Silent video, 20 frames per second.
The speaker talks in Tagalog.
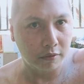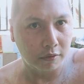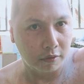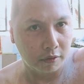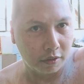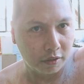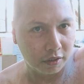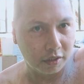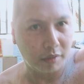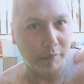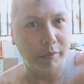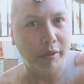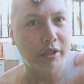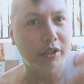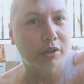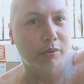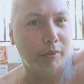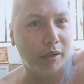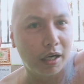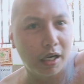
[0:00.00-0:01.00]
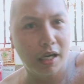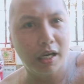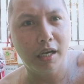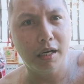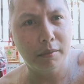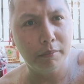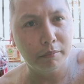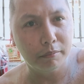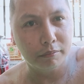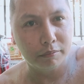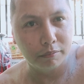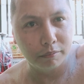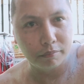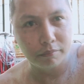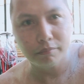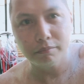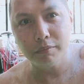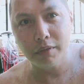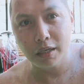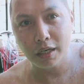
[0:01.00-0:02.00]
Sa medyo mga
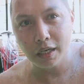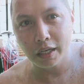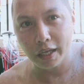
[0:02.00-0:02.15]
mga